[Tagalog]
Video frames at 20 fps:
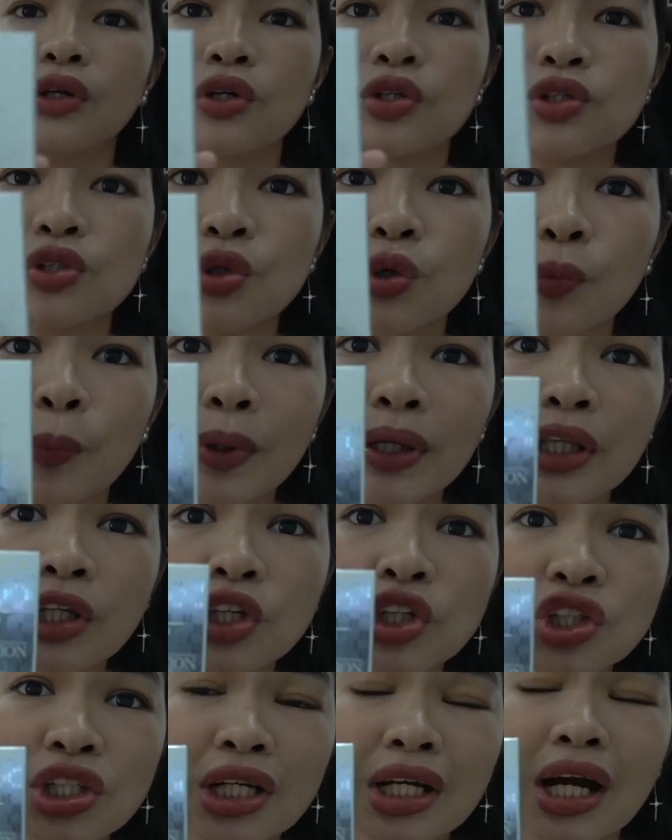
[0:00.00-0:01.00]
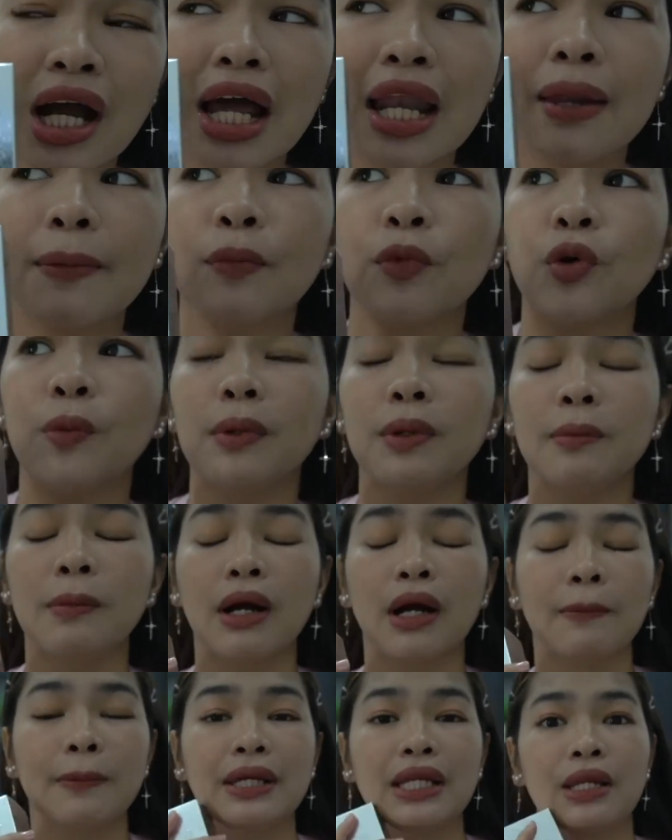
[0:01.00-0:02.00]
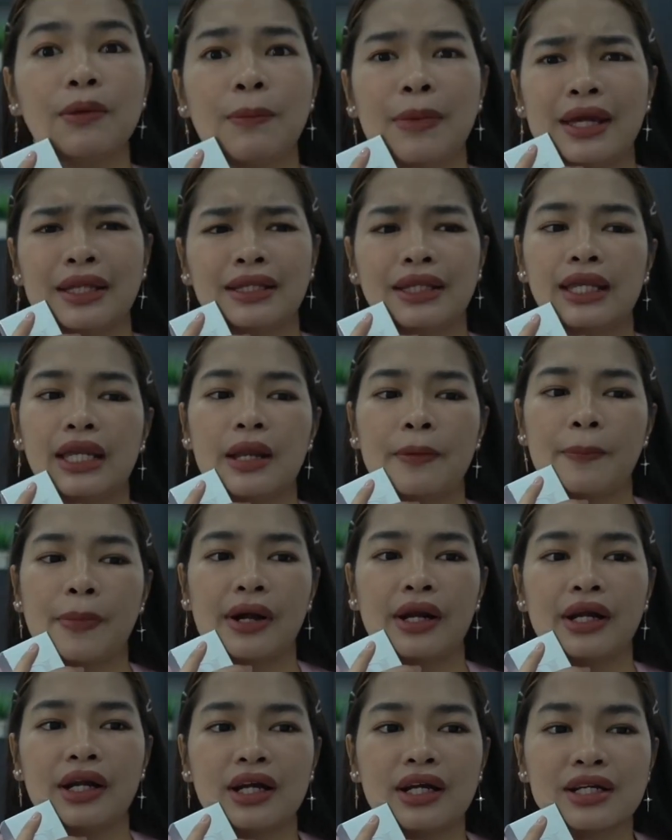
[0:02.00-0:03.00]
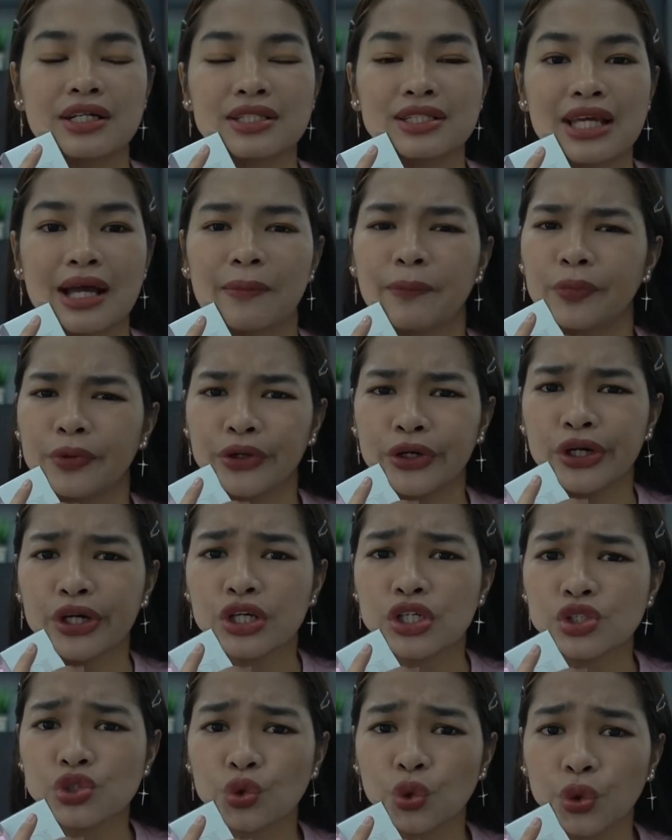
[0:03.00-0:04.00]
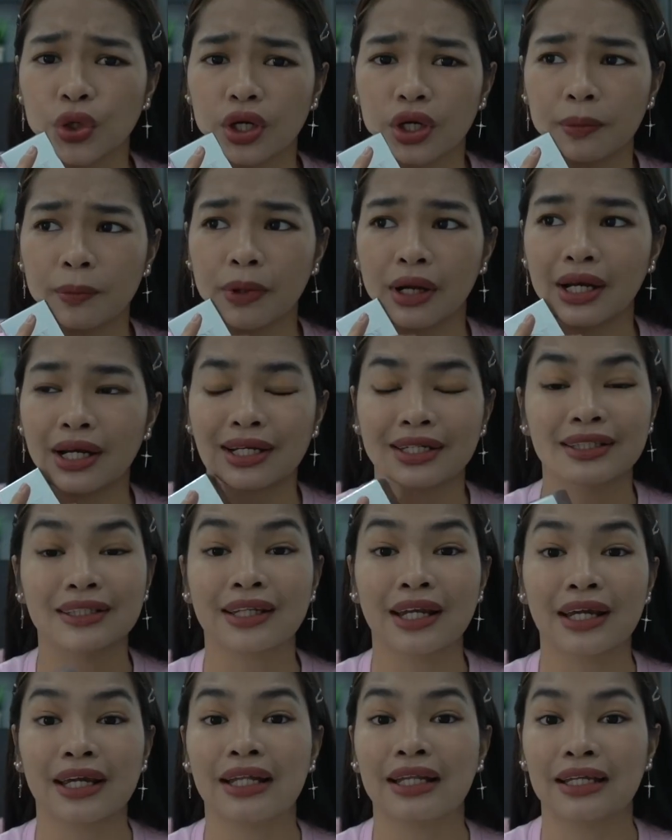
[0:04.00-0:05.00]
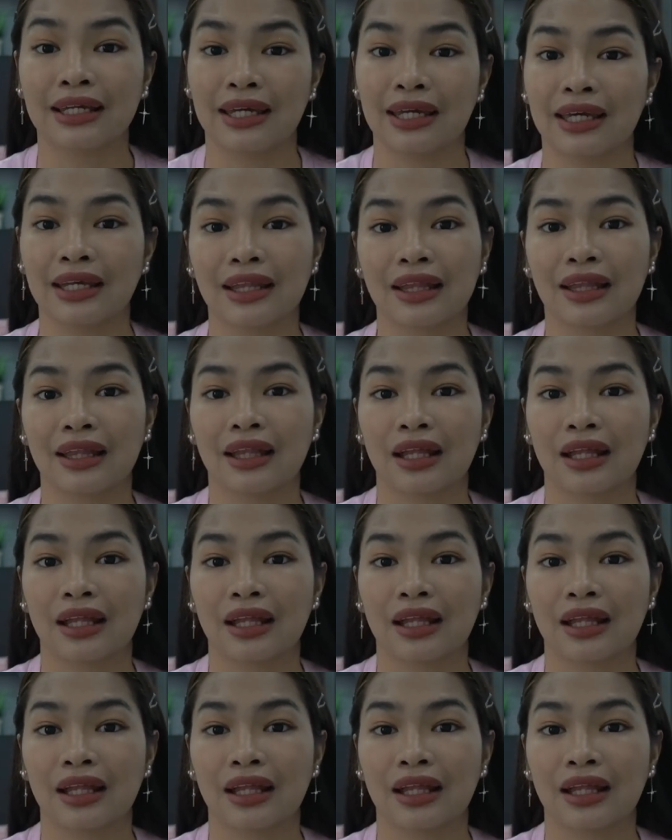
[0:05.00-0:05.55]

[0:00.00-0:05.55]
So, pwede siyang, alam ko may mga binibenta na parang samplers or mga trial kit.